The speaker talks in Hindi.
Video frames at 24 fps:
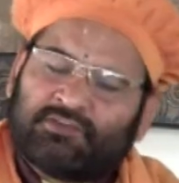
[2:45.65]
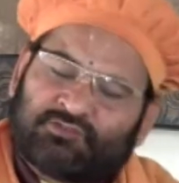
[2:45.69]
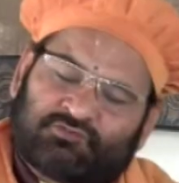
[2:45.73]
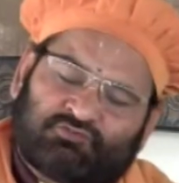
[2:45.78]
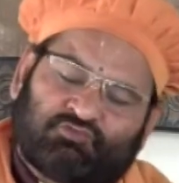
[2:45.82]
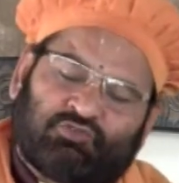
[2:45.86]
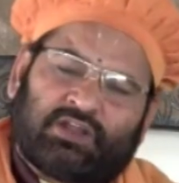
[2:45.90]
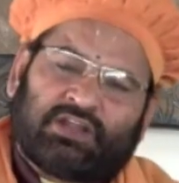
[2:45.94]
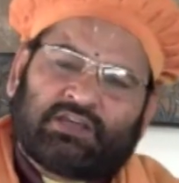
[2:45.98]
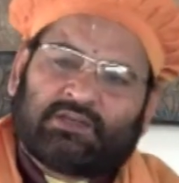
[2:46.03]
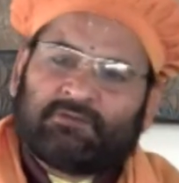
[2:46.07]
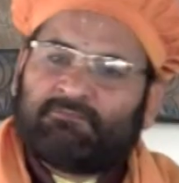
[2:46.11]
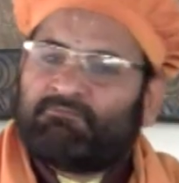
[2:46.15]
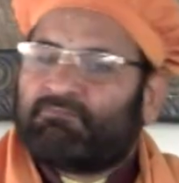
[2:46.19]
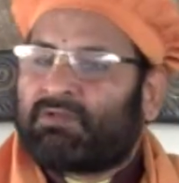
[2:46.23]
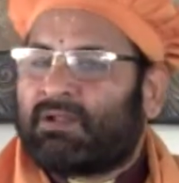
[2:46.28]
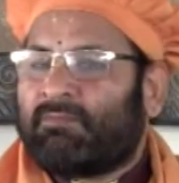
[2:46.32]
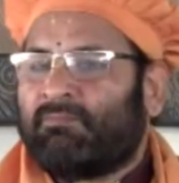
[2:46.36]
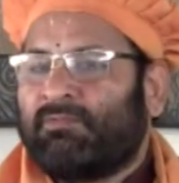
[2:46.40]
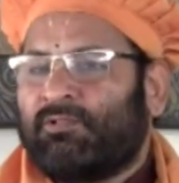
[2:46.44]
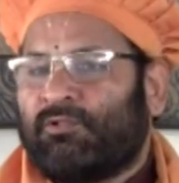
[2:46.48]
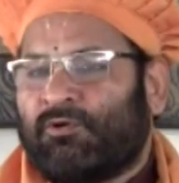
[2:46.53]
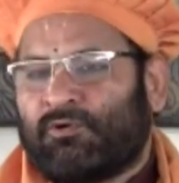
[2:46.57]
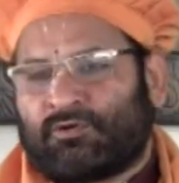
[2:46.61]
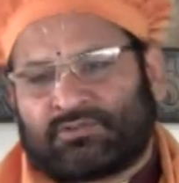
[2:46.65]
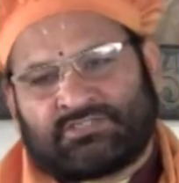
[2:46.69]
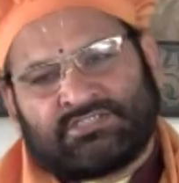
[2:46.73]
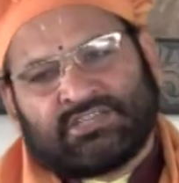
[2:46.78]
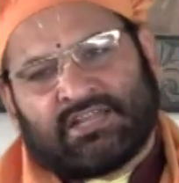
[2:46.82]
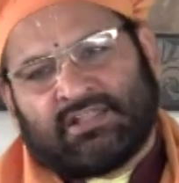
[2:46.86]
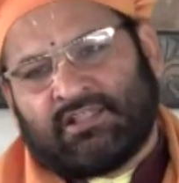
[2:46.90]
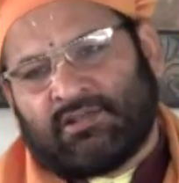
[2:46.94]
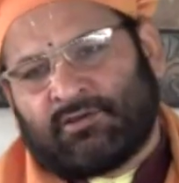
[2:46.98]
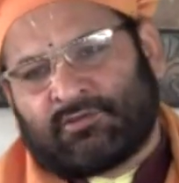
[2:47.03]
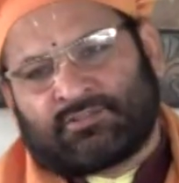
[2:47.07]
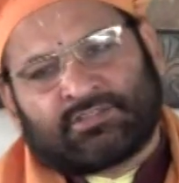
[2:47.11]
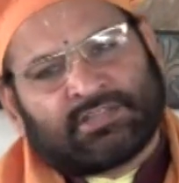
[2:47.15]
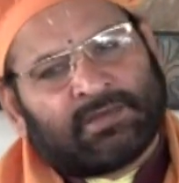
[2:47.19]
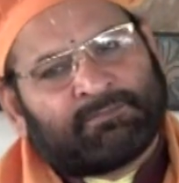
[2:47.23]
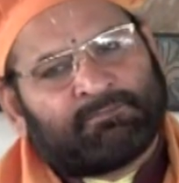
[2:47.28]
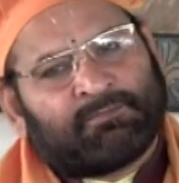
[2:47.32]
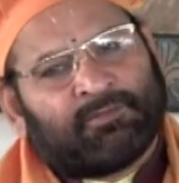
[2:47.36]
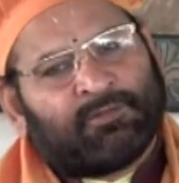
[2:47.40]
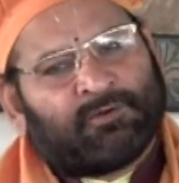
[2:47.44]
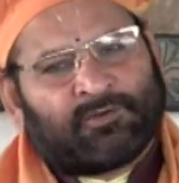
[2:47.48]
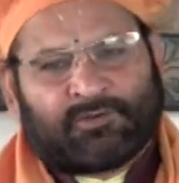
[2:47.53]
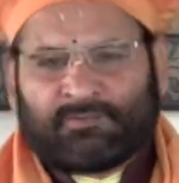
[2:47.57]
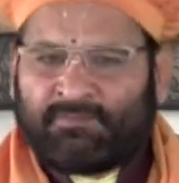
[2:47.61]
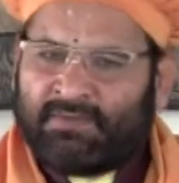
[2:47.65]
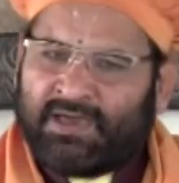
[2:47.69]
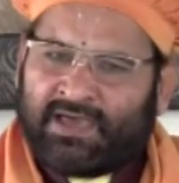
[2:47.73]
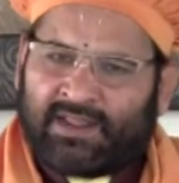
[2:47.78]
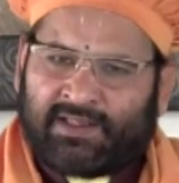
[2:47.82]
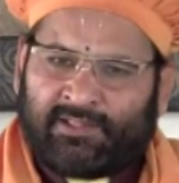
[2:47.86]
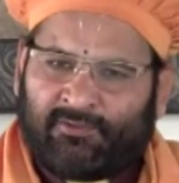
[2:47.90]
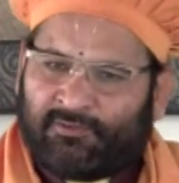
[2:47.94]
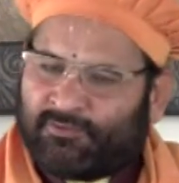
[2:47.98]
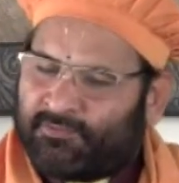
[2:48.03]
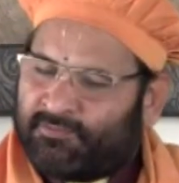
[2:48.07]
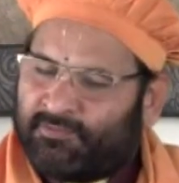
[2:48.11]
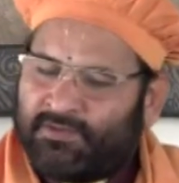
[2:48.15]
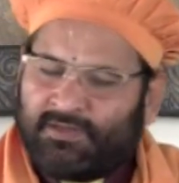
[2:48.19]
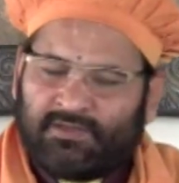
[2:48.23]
स्वर्ग ब्रह्मलोक जनलोक तपलोक महरलोक